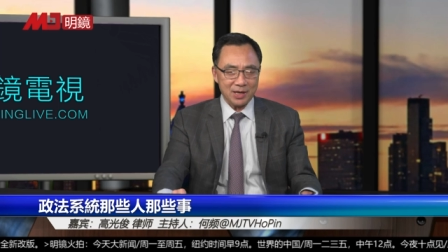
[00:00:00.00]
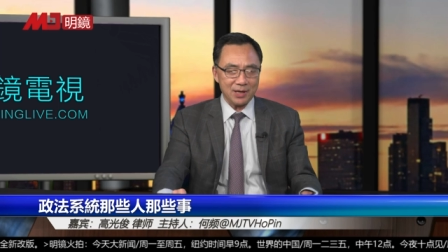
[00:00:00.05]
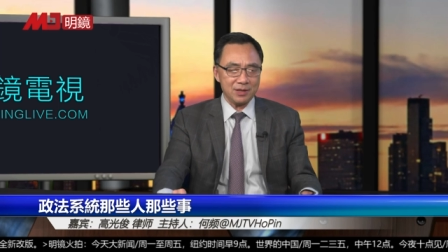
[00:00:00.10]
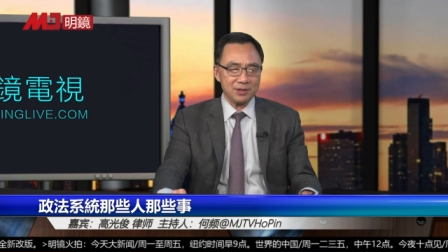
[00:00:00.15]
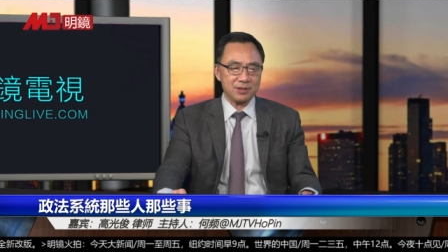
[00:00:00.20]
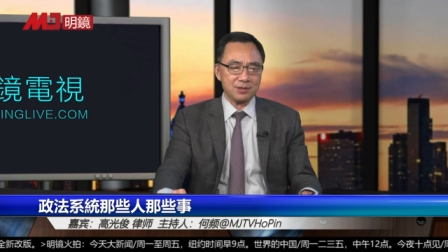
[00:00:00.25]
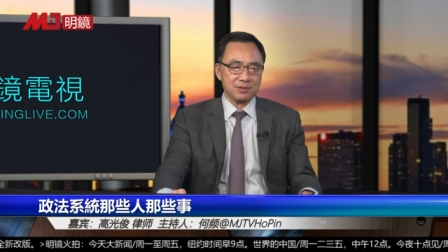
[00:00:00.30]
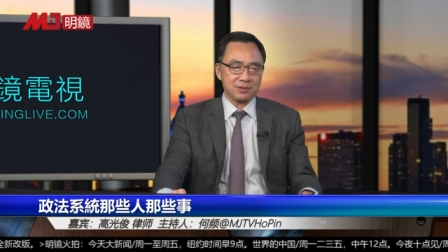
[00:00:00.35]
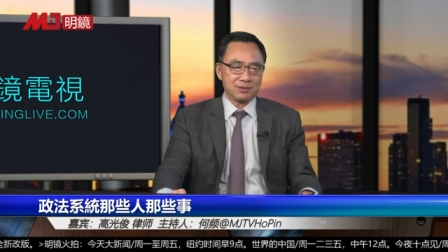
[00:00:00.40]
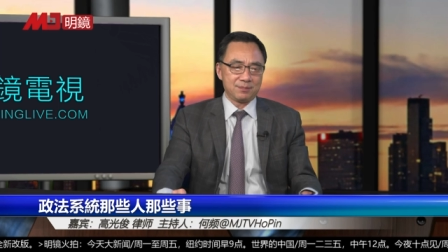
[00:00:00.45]

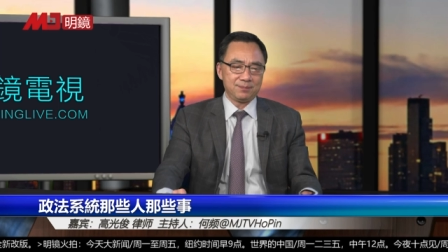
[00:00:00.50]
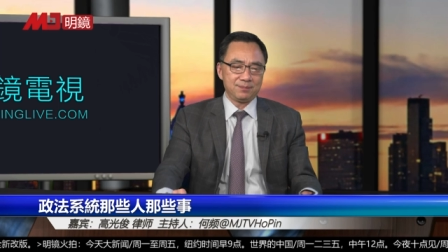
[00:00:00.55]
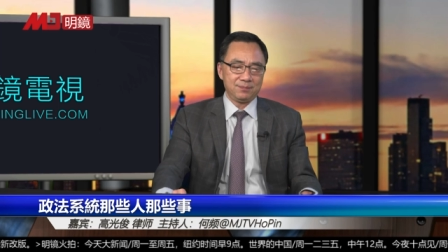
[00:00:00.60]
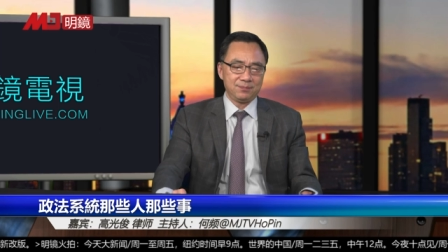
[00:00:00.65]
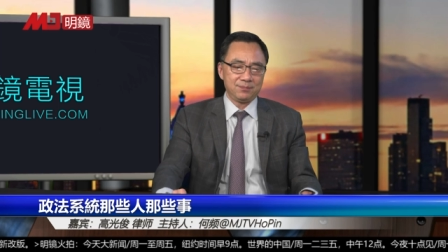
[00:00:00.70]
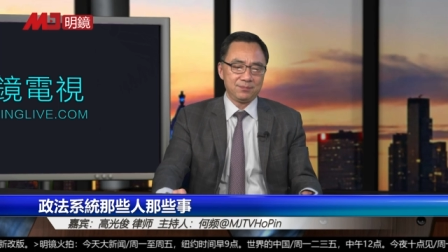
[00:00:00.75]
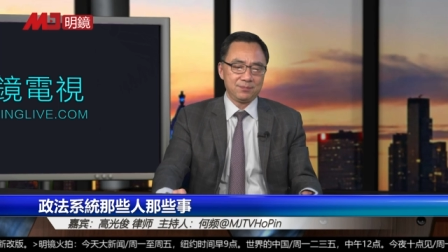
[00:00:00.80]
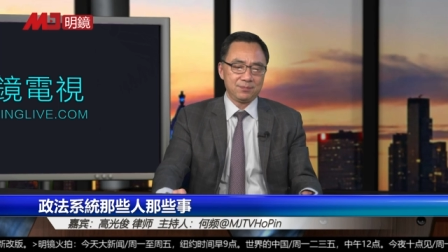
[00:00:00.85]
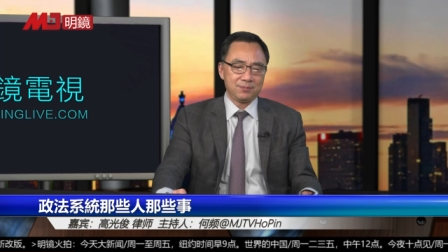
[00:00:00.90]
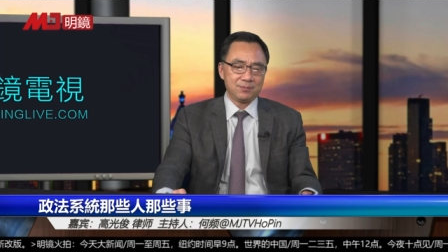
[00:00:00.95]
始，
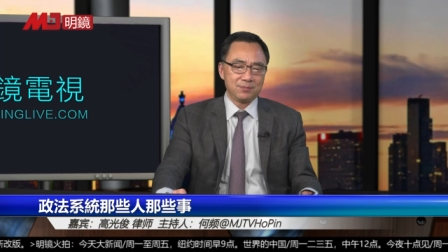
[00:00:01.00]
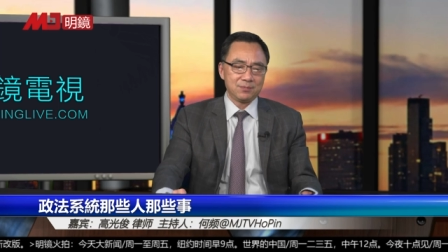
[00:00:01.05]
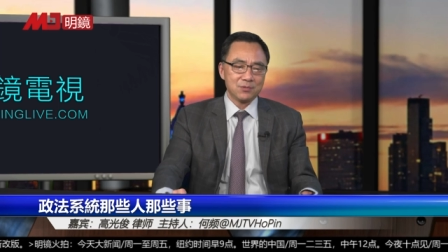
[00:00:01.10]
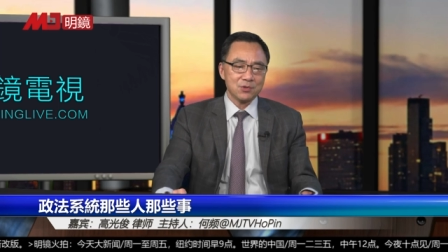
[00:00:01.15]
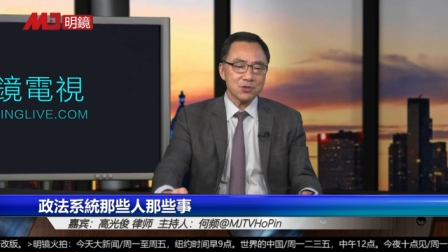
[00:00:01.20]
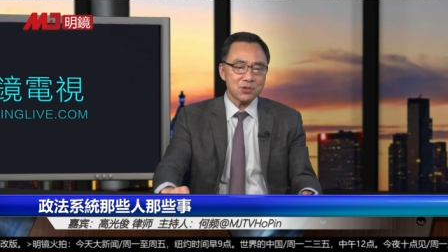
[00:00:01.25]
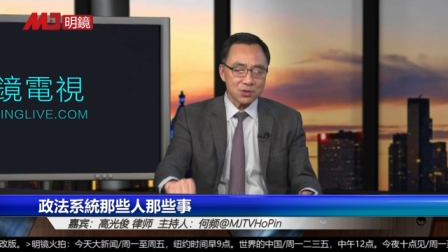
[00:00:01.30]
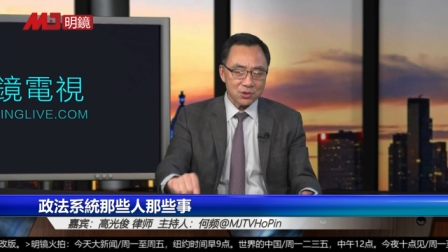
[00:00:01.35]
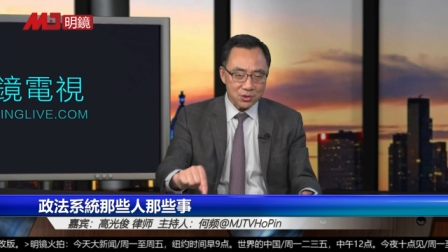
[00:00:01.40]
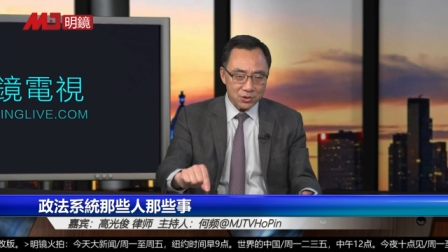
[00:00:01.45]

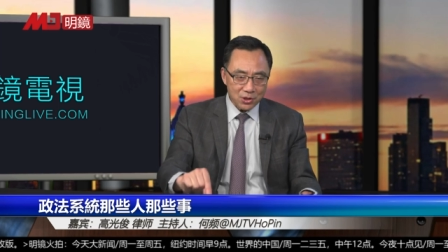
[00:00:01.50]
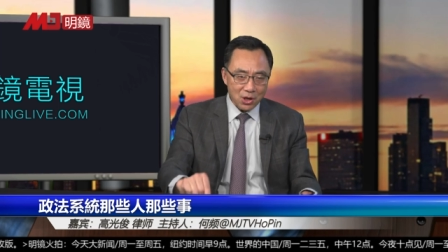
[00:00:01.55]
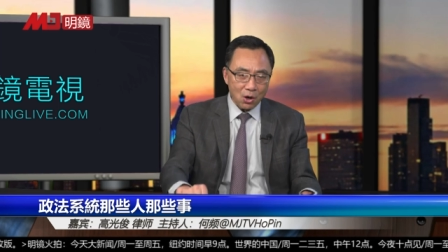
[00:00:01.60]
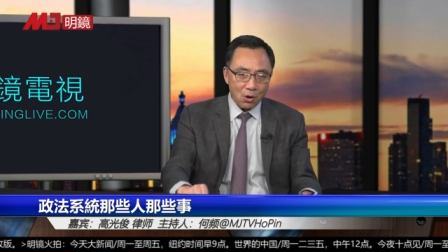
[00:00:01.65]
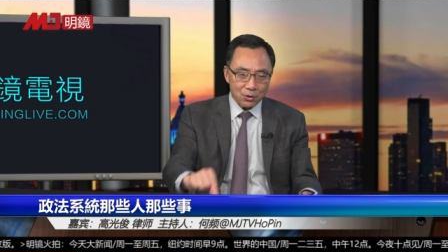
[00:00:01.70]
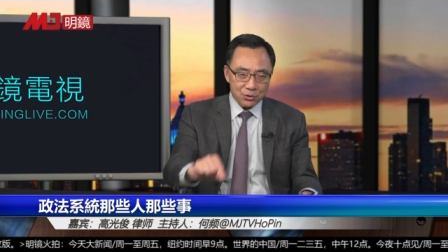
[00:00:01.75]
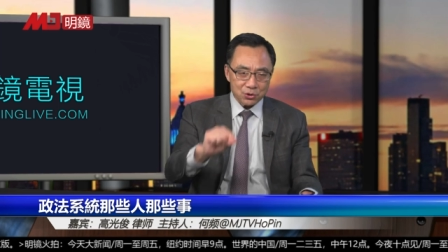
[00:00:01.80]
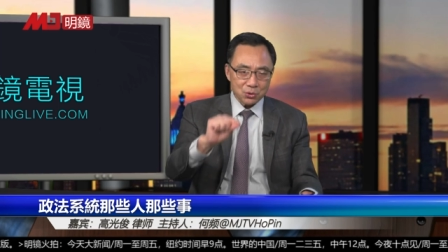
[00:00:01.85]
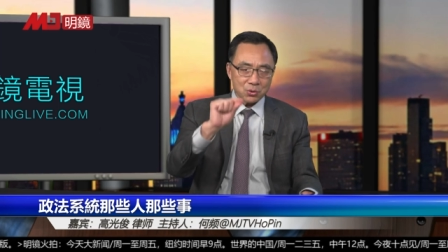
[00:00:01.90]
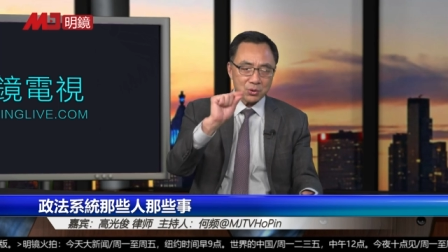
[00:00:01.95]
直
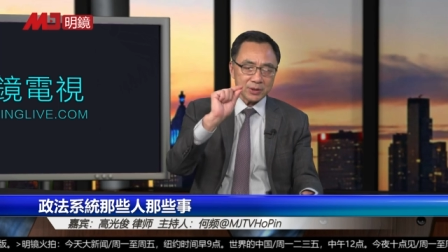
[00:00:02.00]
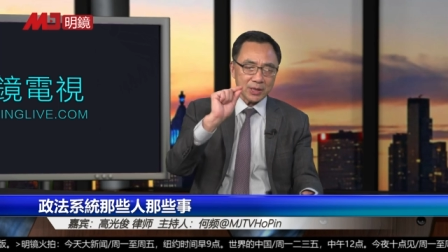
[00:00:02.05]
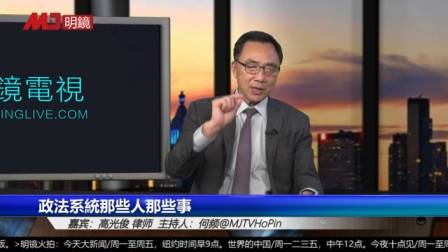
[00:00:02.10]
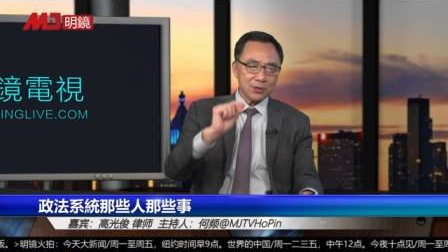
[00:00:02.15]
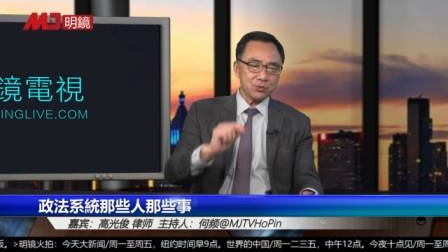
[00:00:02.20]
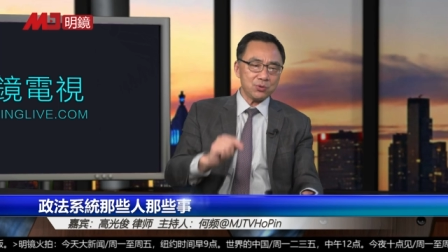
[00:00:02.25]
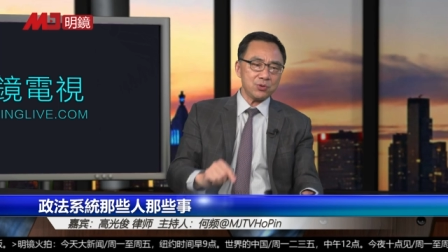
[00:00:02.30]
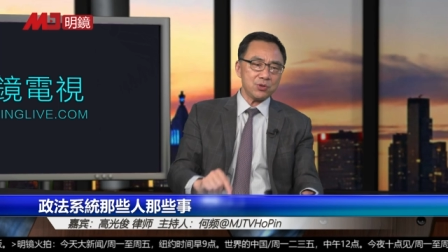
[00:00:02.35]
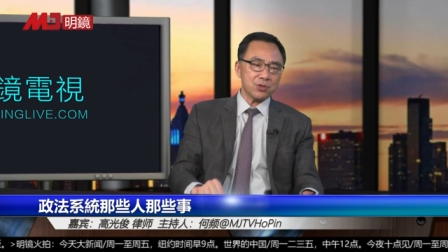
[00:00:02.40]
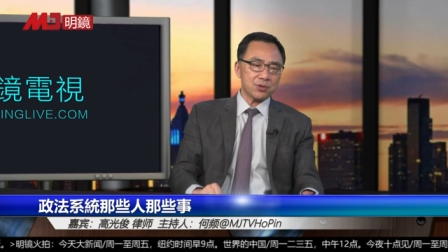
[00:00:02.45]
到周恩来
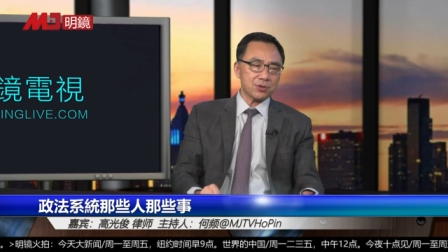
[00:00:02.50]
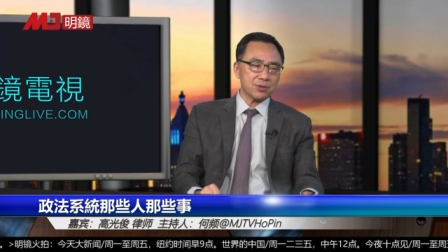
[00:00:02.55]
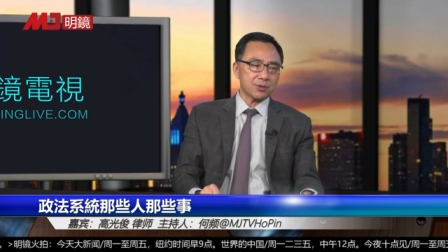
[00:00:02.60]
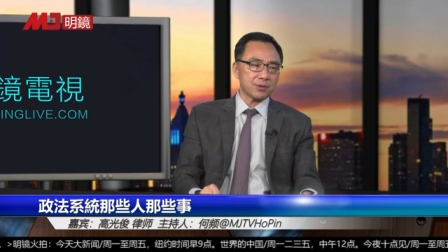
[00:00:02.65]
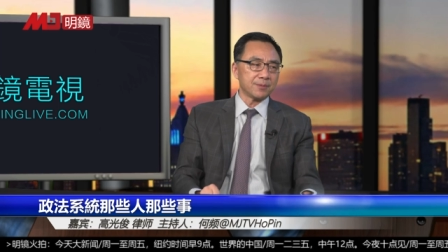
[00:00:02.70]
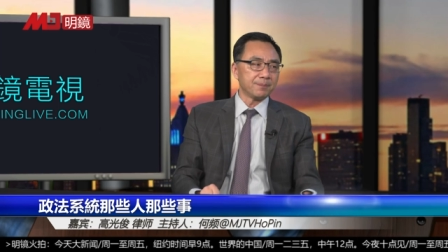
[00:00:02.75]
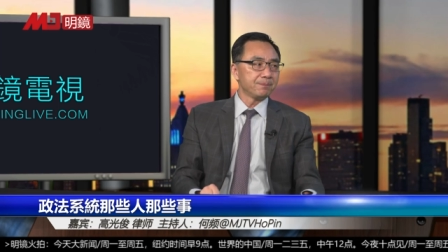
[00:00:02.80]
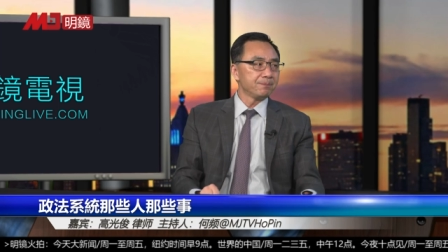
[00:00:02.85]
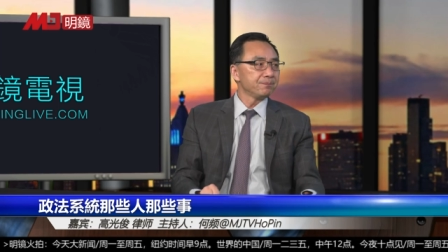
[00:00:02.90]
去世，